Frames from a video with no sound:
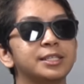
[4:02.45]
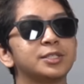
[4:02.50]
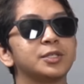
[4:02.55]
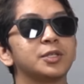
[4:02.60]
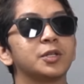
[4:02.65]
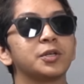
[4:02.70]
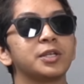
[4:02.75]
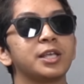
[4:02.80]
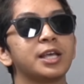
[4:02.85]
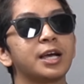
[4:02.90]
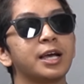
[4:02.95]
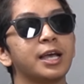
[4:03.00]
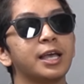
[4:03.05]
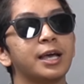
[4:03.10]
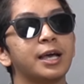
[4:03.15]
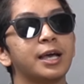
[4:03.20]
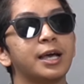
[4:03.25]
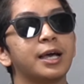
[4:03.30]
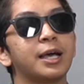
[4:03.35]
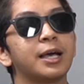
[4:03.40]
Contohnya
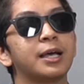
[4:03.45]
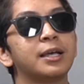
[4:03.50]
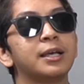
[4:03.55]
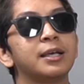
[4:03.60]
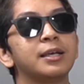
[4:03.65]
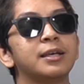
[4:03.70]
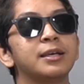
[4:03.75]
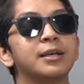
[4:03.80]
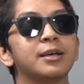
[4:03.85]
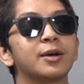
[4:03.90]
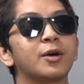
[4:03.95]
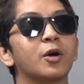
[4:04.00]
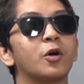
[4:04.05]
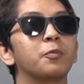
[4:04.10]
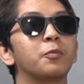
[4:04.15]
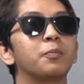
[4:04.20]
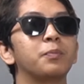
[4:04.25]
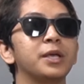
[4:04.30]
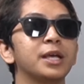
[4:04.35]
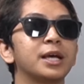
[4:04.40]
kayak
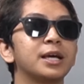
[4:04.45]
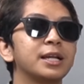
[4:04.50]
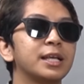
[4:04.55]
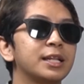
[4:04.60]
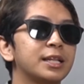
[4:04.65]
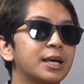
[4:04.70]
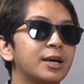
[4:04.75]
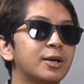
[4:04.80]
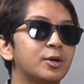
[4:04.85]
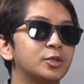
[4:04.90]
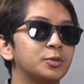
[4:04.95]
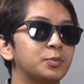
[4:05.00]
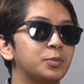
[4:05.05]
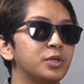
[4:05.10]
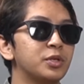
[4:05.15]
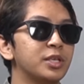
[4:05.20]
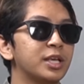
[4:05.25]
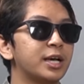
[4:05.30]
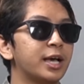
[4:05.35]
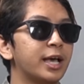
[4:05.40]
kopi kan kita harus
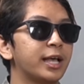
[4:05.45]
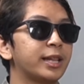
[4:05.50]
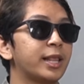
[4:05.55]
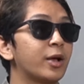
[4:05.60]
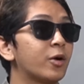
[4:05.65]
punya ET